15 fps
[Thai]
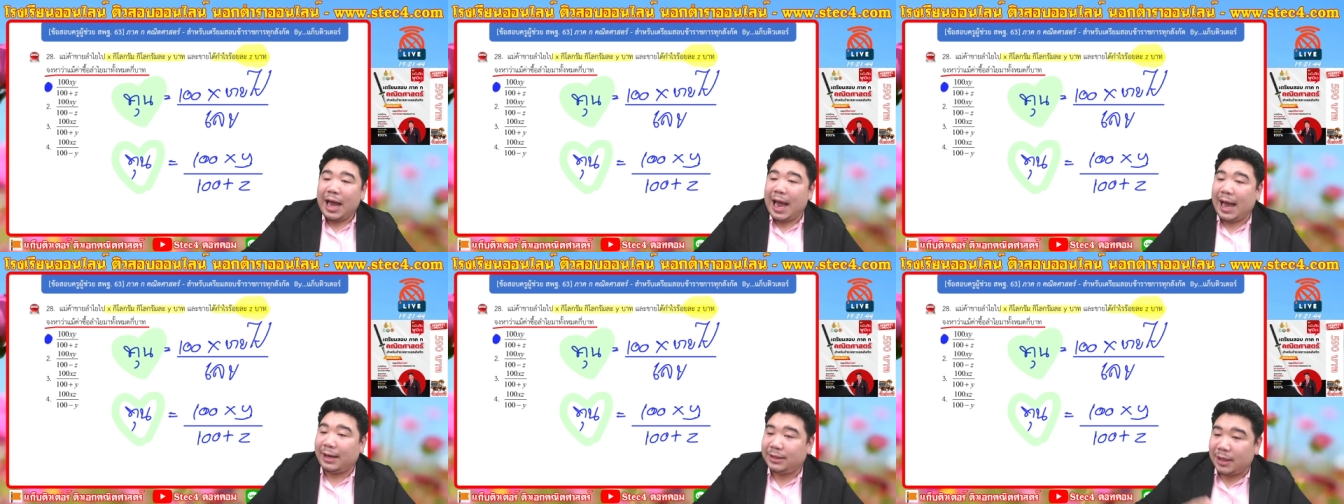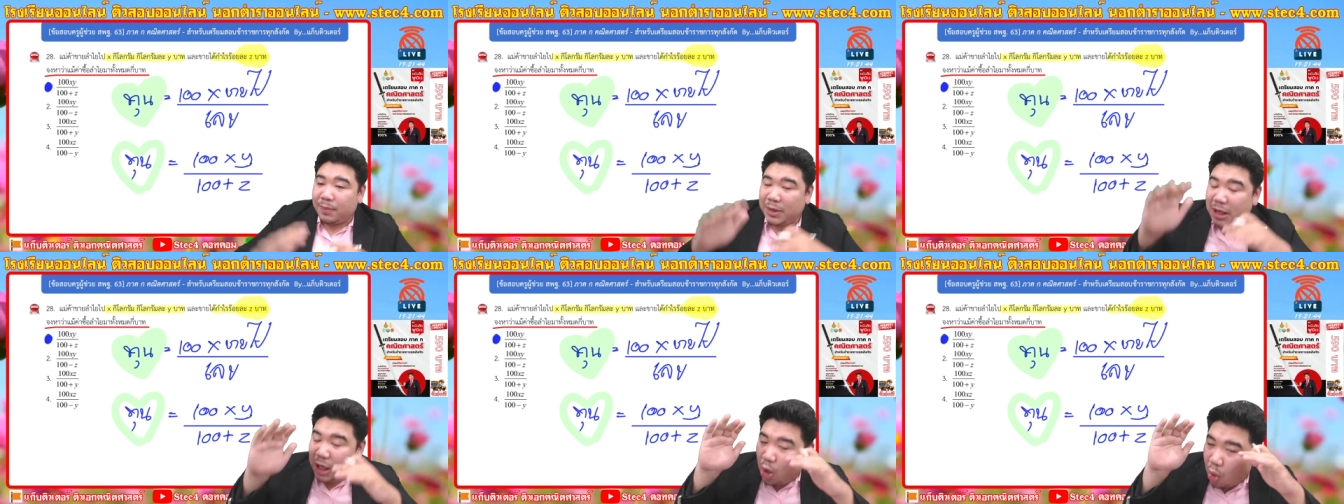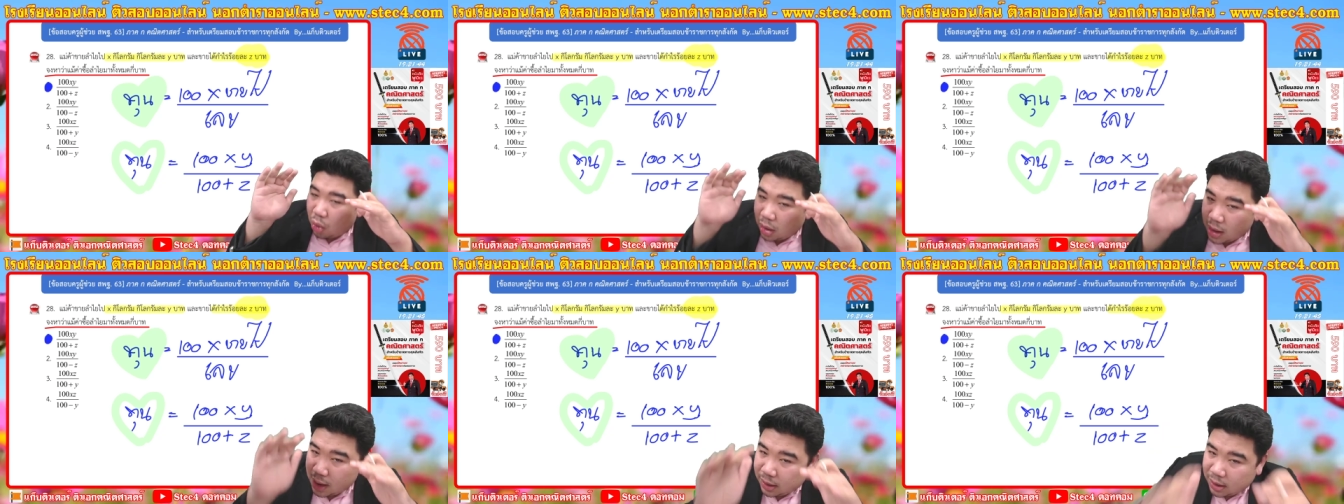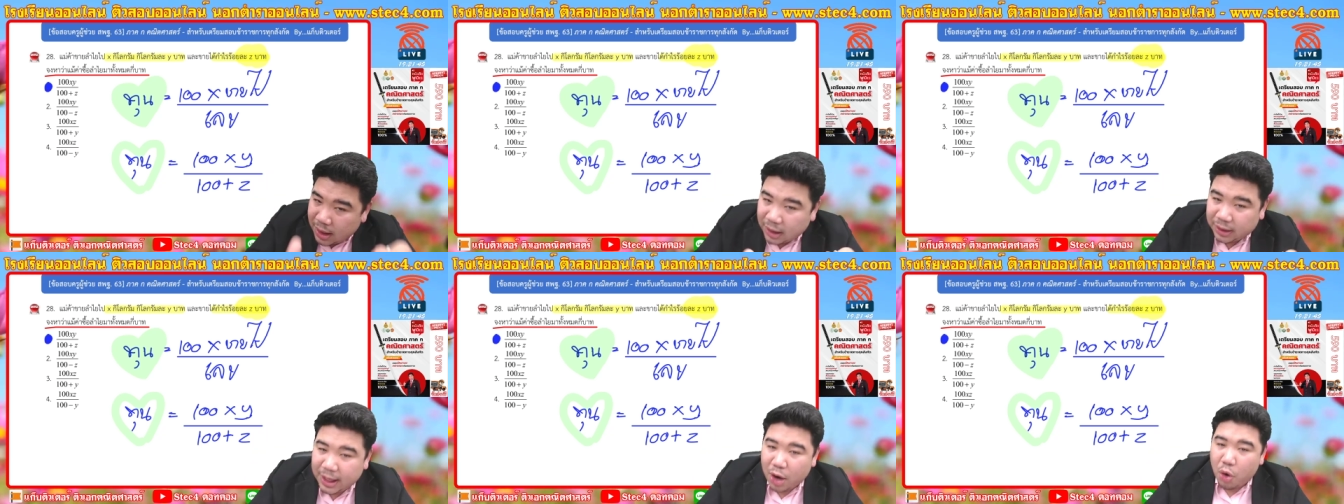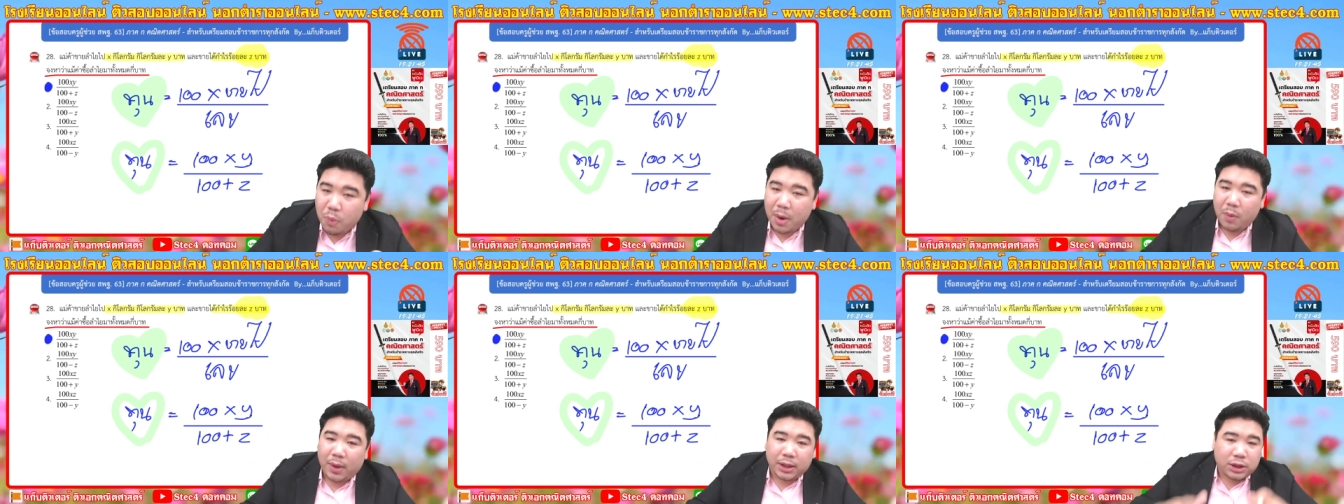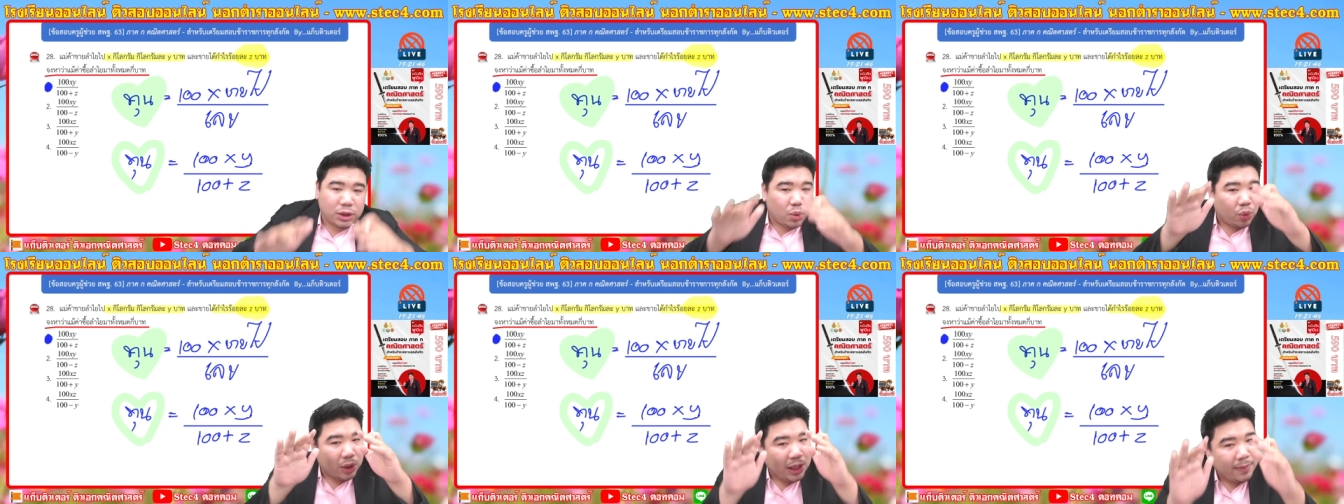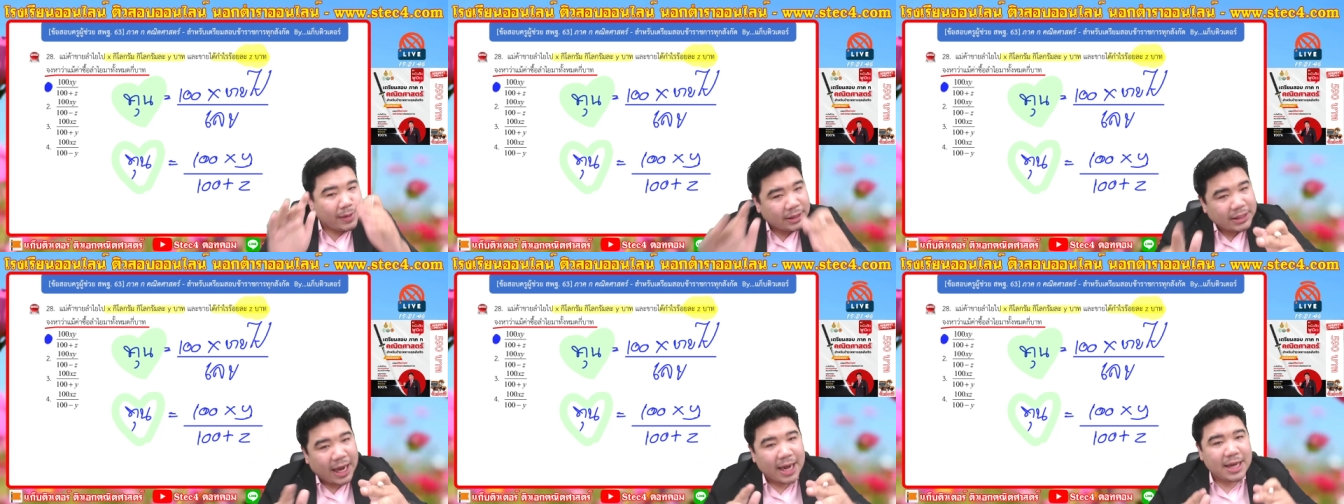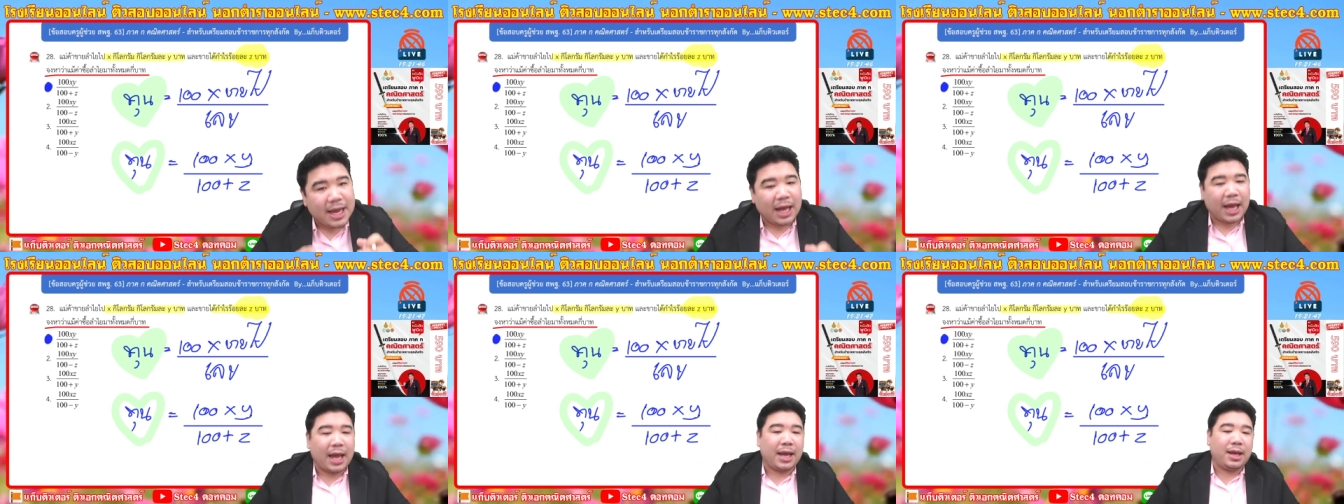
อาจจะไม่ได้ลงลึกดีเทลไปว่าสูตรนี้มันใช้ยังไง